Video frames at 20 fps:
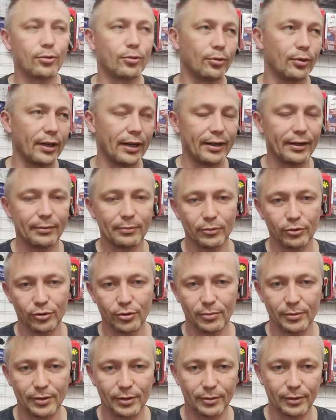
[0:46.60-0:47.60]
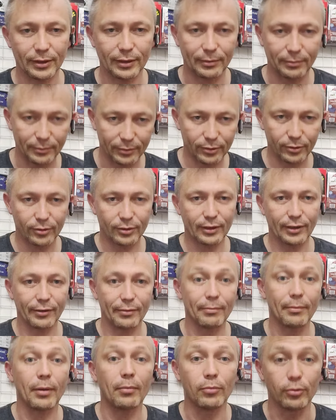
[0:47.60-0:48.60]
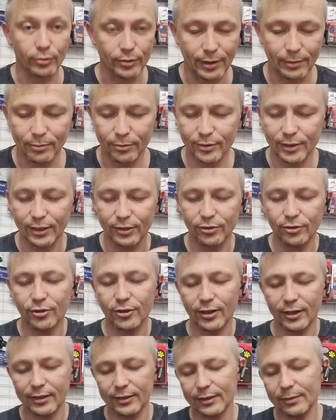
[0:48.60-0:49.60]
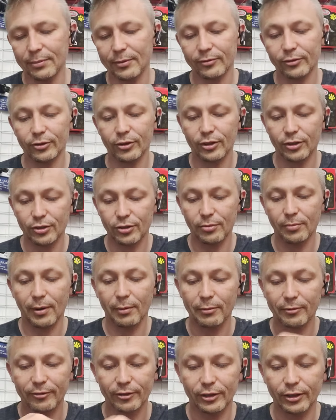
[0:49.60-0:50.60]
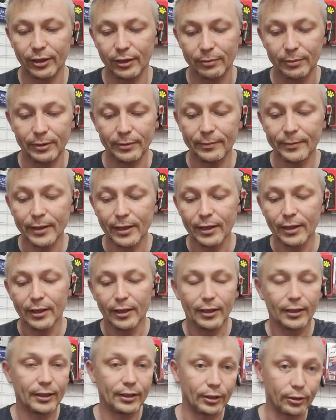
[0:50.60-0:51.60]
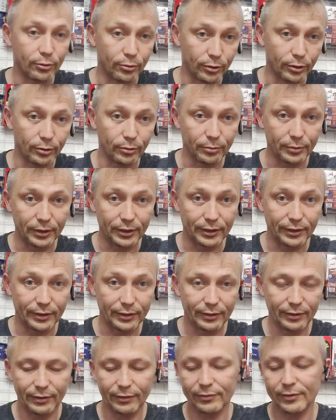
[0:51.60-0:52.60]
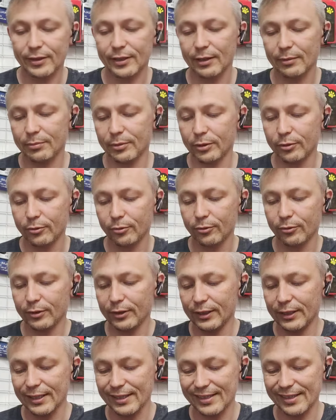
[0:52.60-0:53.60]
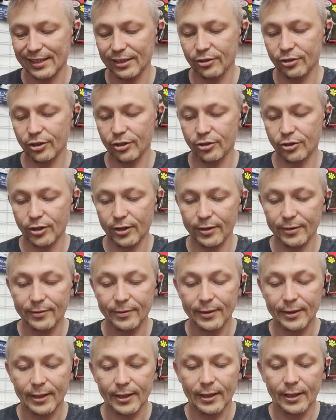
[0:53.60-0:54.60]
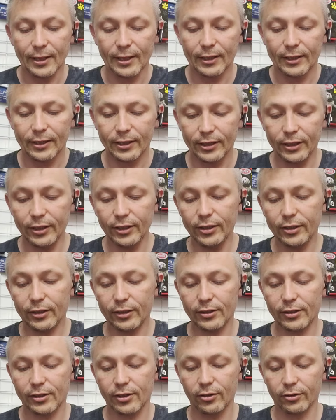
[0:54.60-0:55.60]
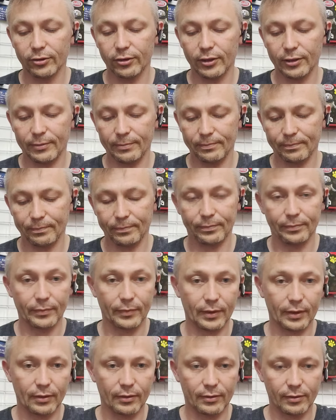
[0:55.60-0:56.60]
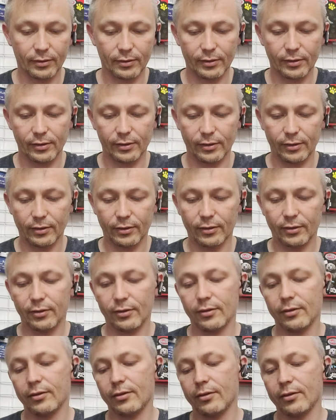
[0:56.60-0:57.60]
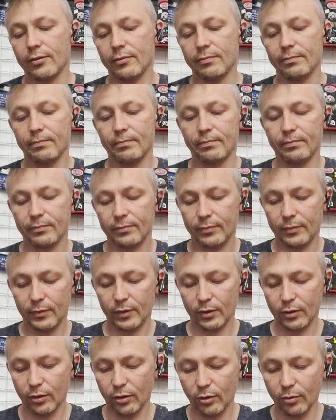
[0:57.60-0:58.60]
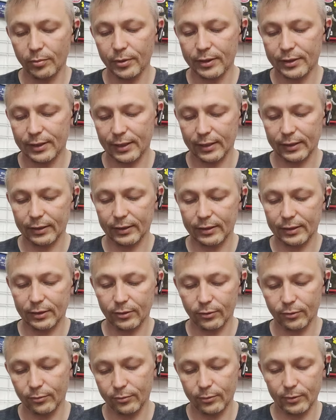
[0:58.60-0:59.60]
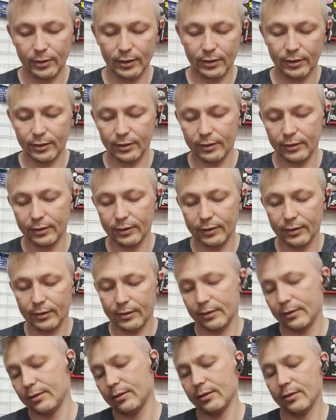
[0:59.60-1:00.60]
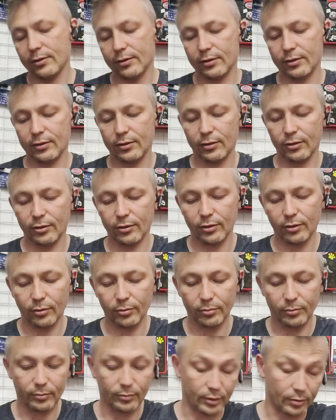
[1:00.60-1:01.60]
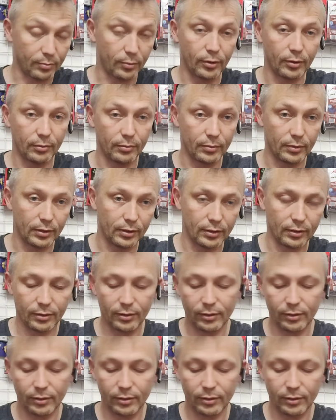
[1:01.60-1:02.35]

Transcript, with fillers: kule, możemy sobie tam, nie wiem, bambusa posadzić, ale na pewno nie trzymamy w nich ryby. I kuli u mnie e, w sklepiku nie znajdziecie. I zgodnie mm, z e, obiecaną, e, z, z moim